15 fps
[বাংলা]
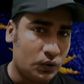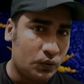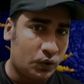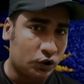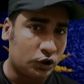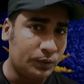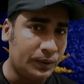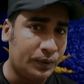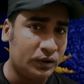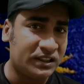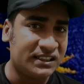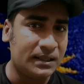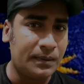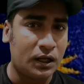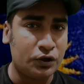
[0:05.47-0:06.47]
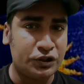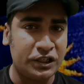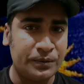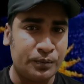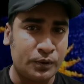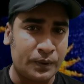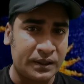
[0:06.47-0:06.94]
প্রথমে বলতে চাই
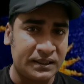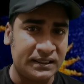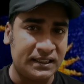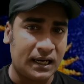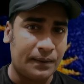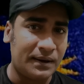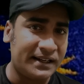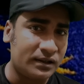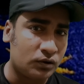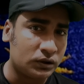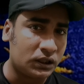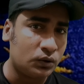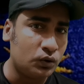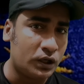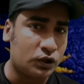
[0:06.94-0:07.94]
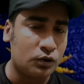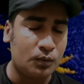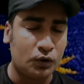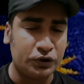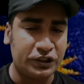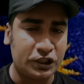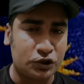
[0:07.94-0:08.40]
মালয়েশিয়ান প্রবাসীদের আমার এই কথাগুলো একটু
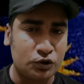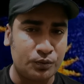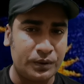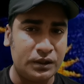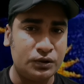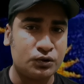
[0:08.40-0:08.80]
মন দিয়ে শুনবেন